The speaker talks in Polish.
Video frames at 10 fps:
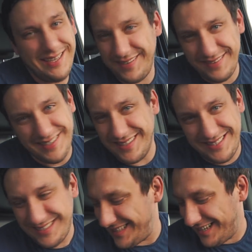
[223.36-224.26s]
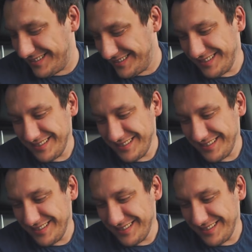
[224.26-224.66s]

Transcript: nie wiem ile zostało